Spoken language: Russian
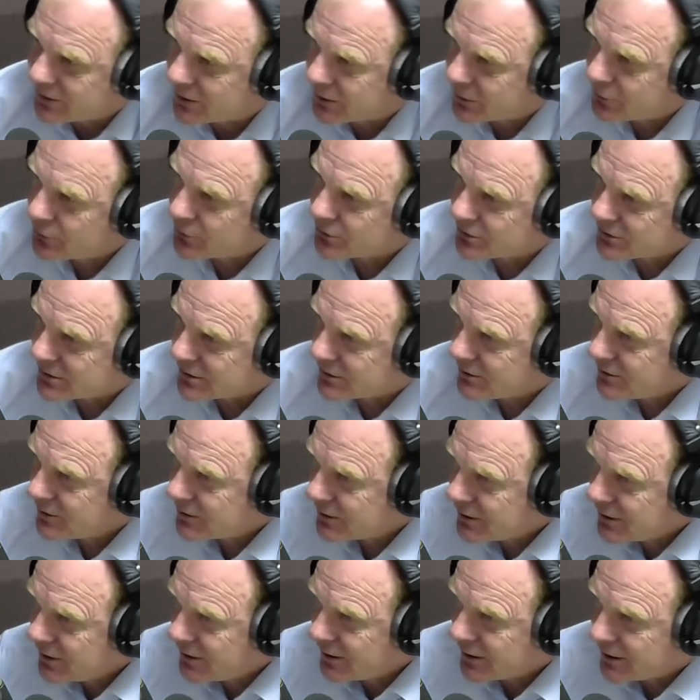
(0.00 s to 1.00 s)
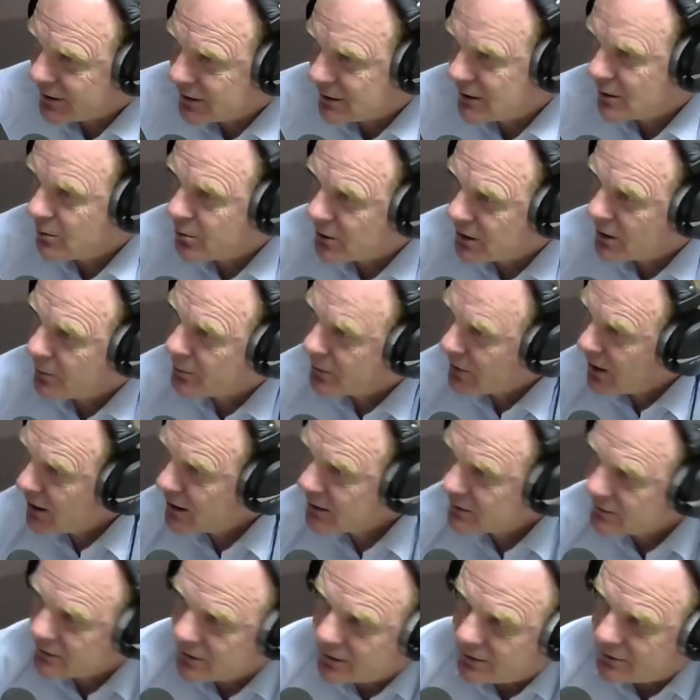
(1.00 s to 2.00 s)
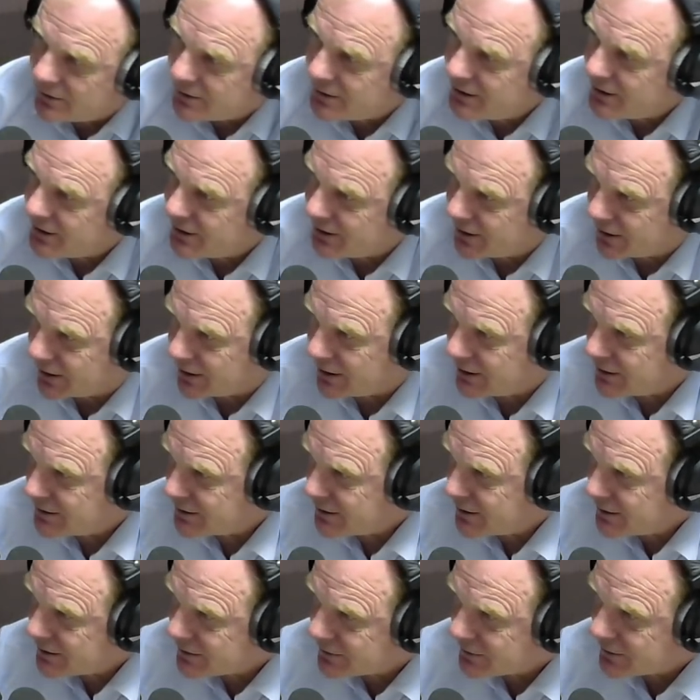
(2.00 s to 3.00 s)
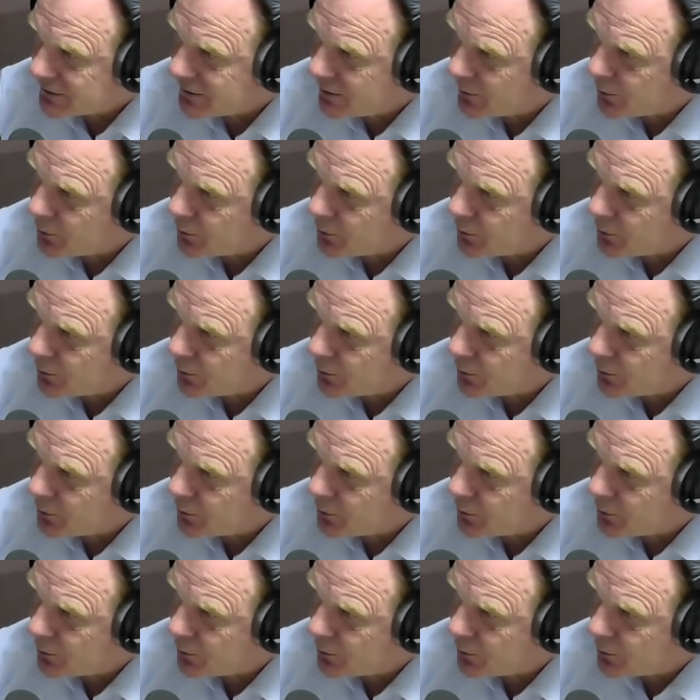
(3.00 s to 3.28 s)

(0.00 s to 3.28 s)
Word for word: наверное, тоже захватили, угу. когда было плановое ведение хозяйства,